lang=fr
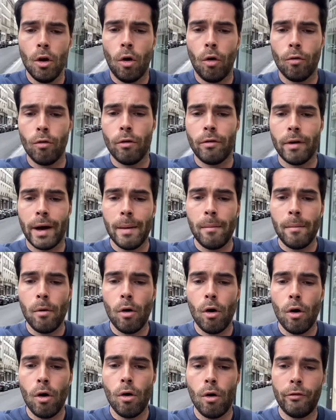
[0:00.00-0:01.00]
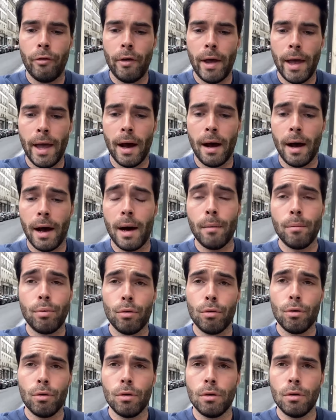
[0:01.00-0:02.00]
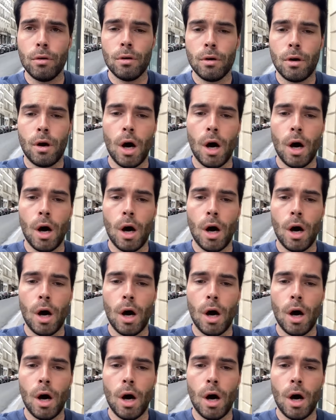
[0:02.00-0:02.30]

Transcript: On veut vraiment faire un peu euh,